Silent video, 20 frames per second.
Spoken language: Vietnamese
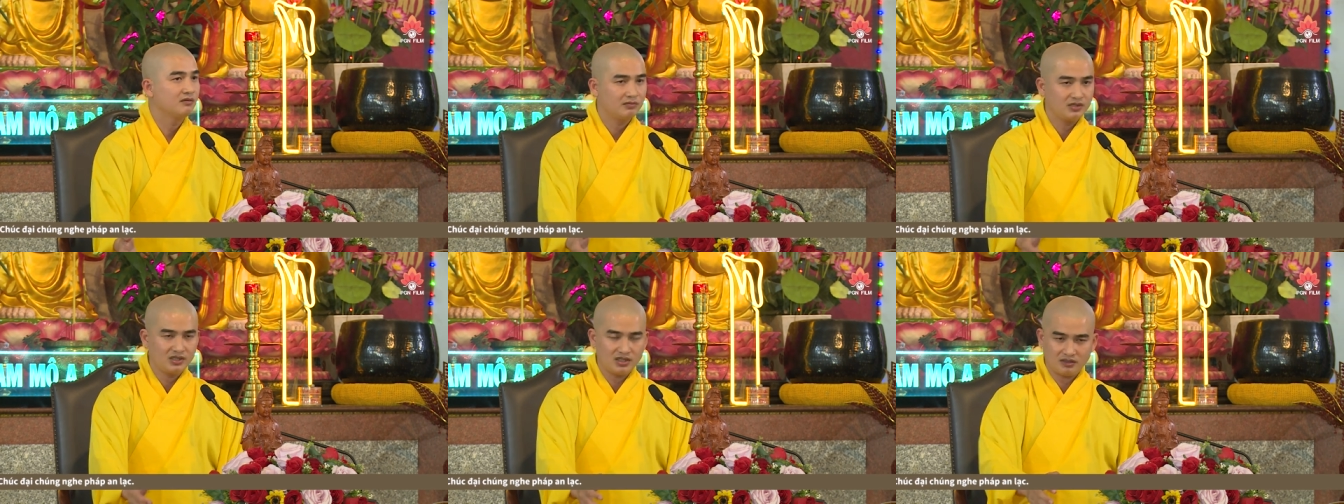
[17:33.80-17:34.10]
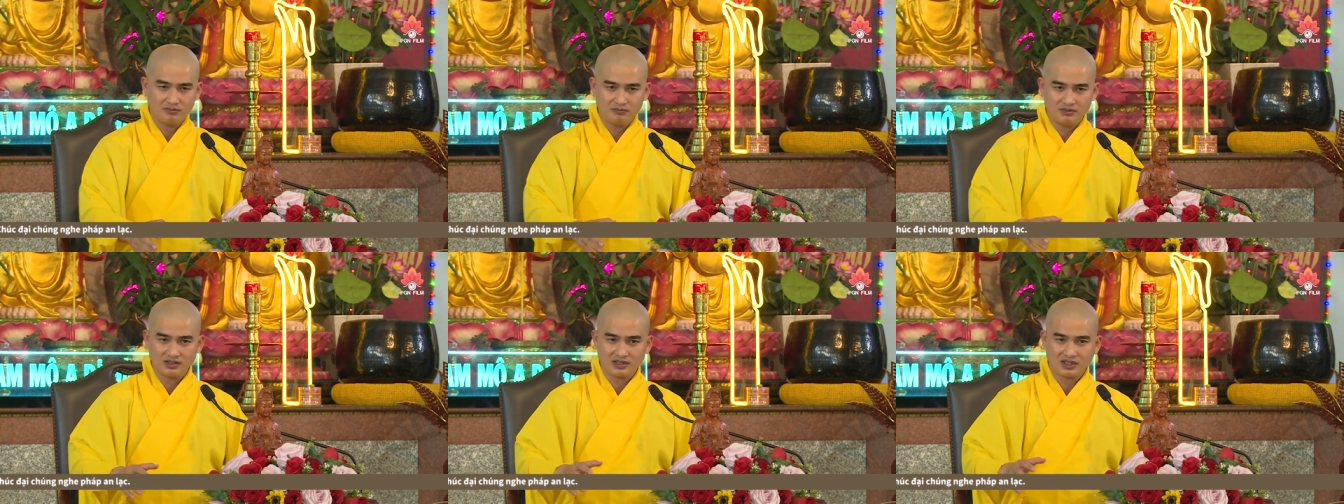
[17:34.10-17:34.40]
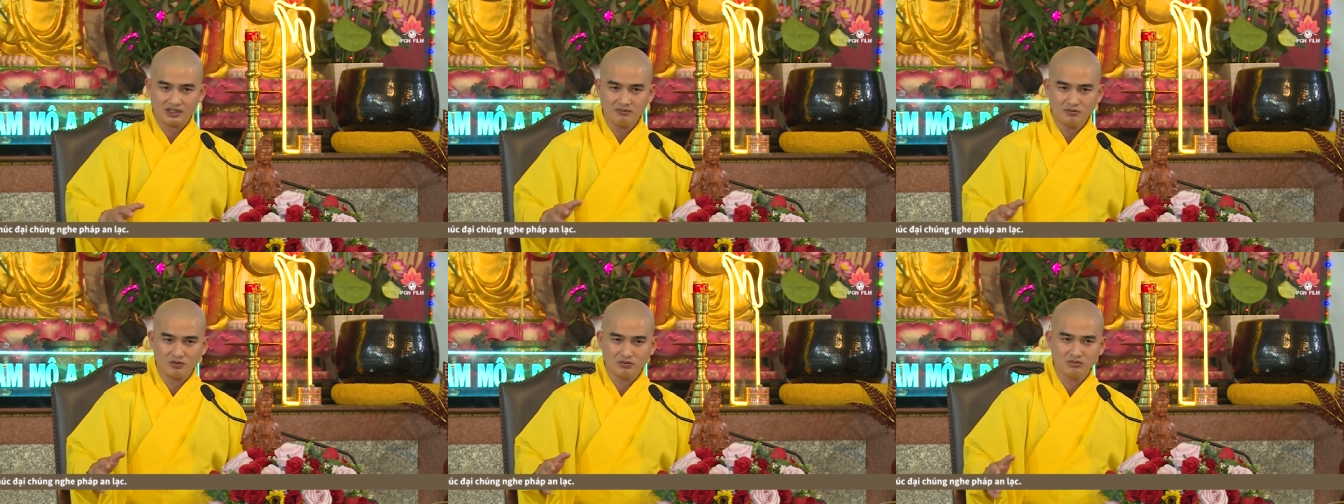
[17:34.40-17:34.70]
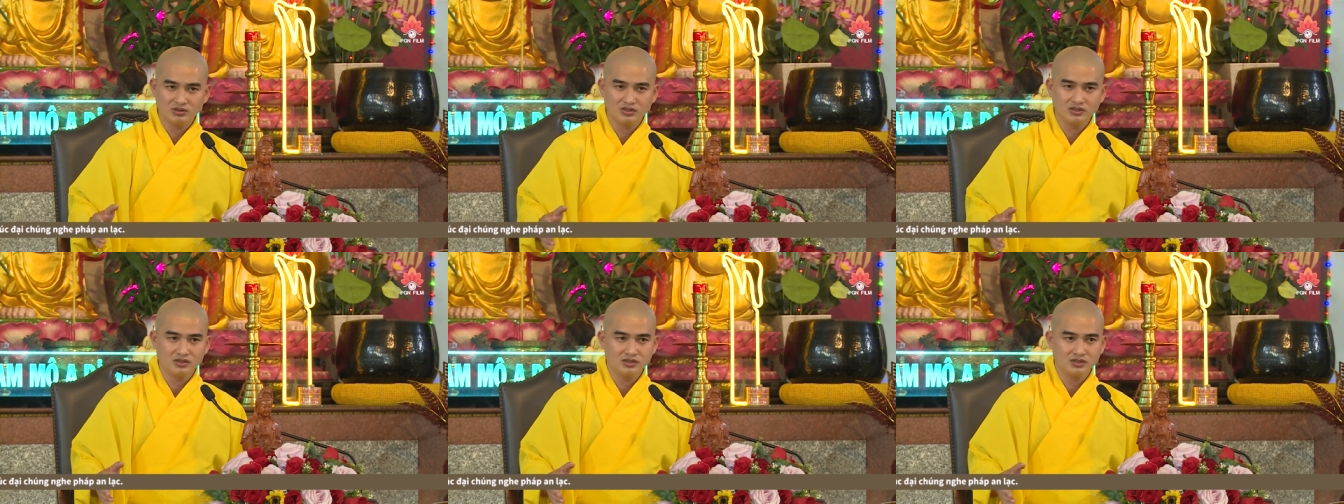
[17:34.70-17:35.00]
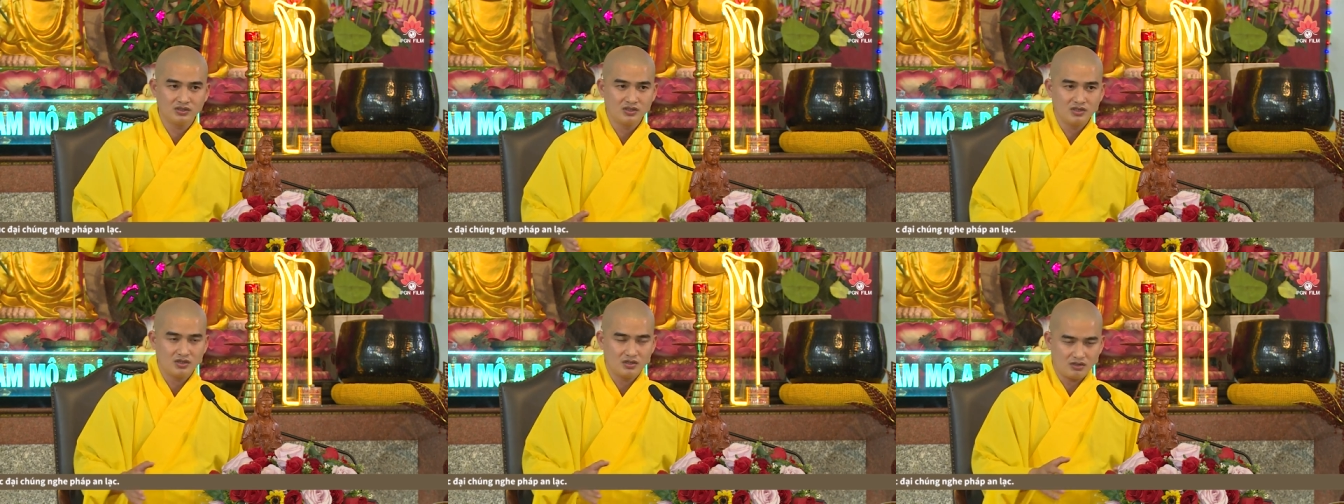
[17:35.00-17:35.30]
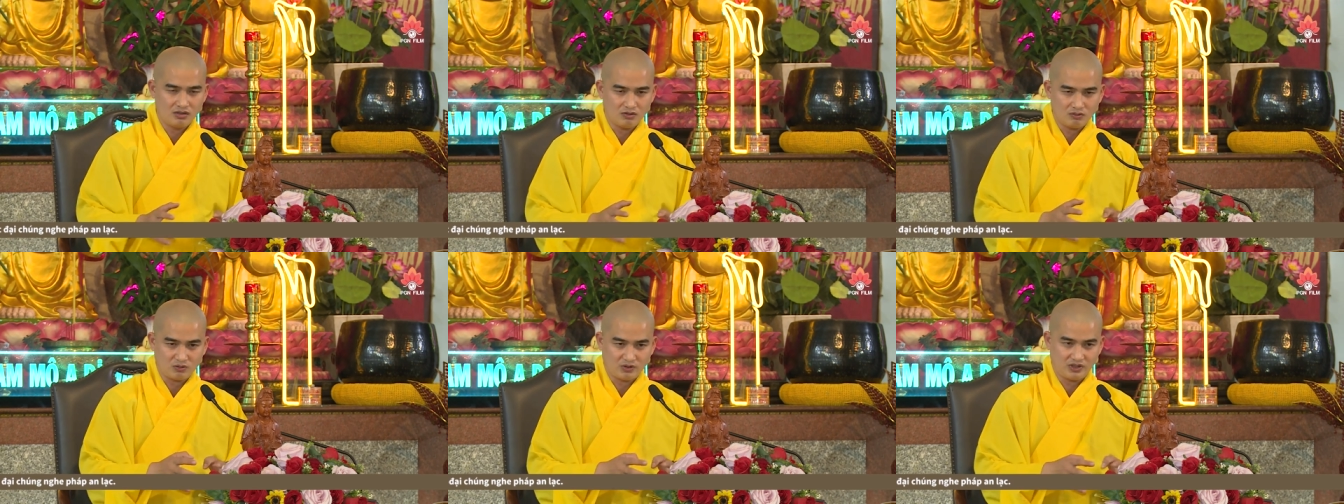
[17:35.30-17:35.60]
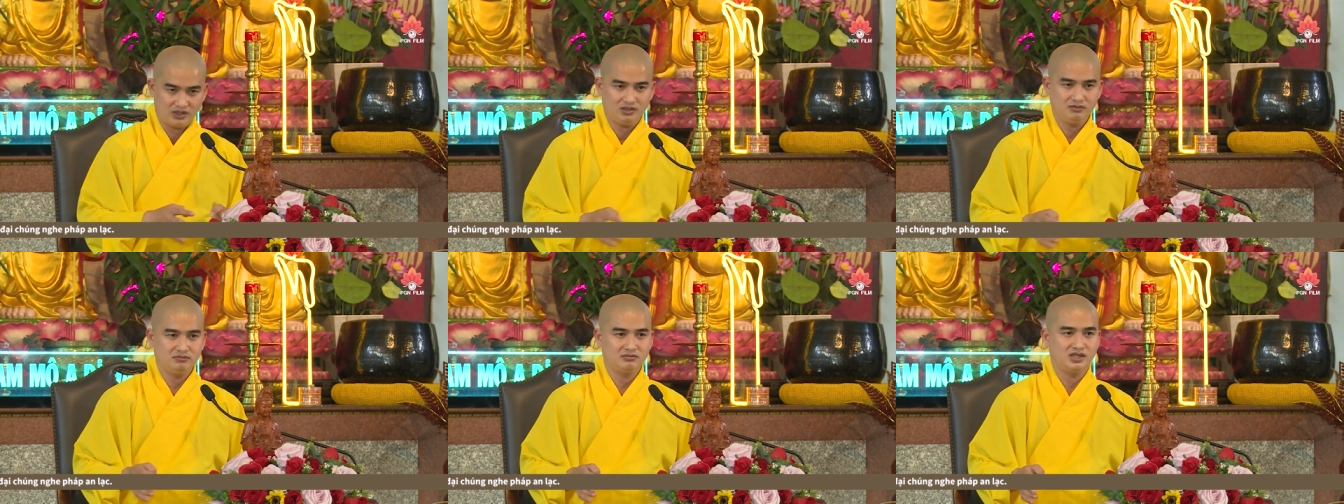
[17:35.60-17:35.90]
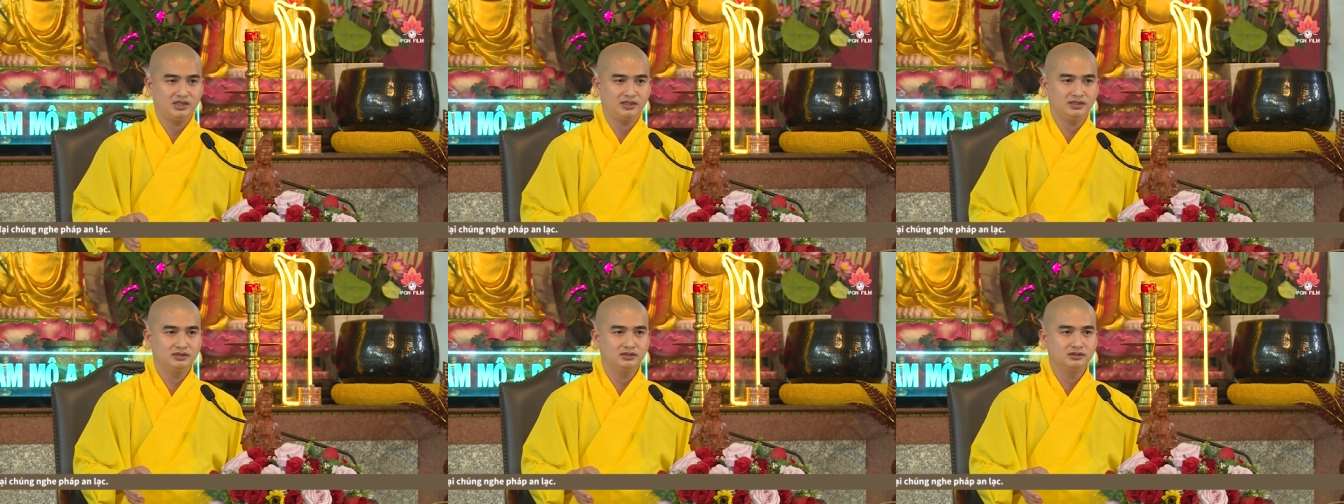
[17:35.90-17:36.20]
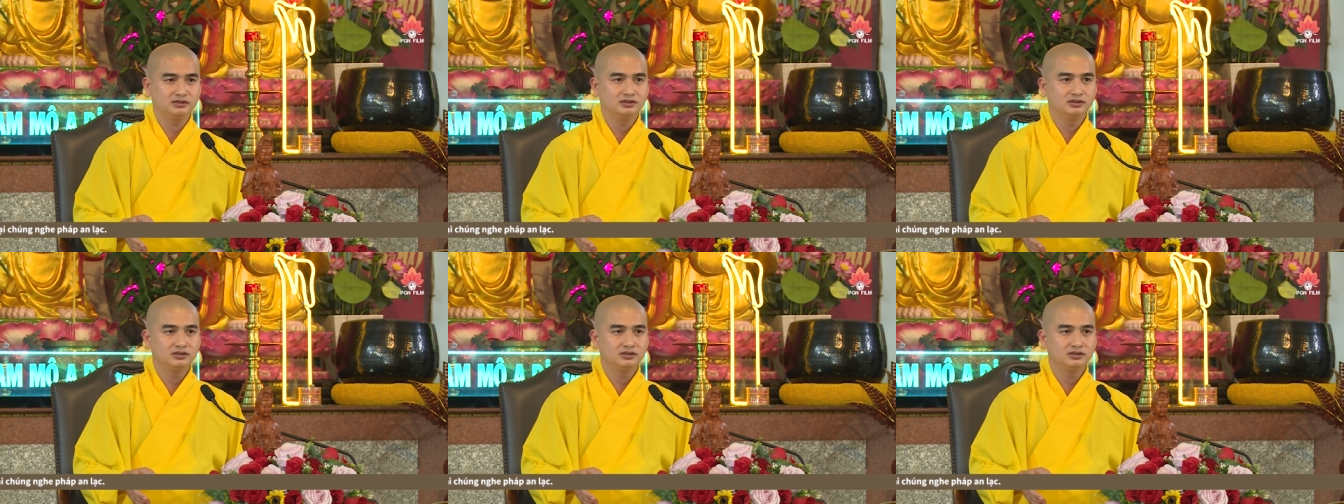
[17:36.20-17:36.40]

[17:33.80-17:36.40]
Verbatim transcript: Bây giờ mình thấy một người họ khỏe mạnh